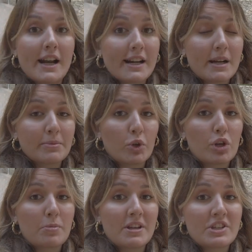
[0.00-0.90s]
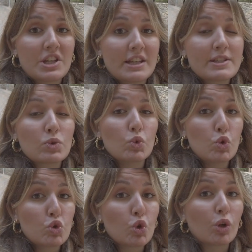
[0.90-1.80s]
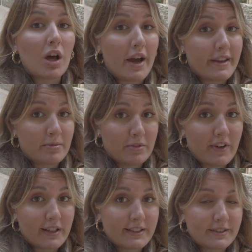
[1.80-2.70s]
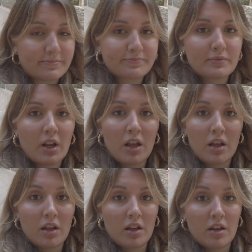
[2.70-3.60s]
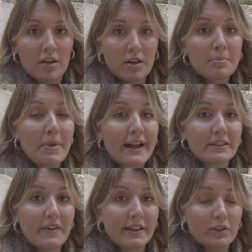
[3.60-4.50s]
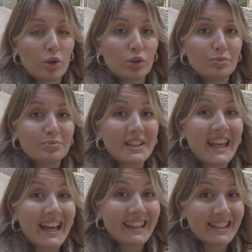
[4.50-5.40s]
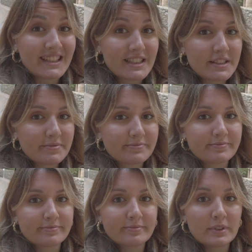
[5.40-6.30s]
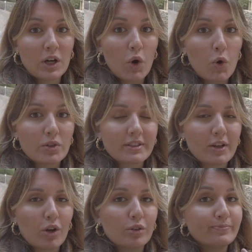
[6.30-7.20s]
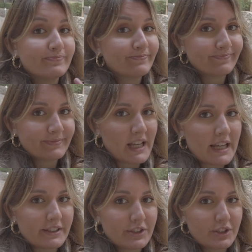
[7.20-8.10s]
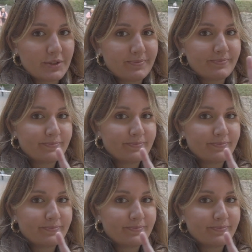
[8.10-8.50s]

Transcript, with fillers: Arkamda görebileceğiniz 3 yol ayrımı var. Merdivenli yol. Yanlış. Orta yol. Yanlış.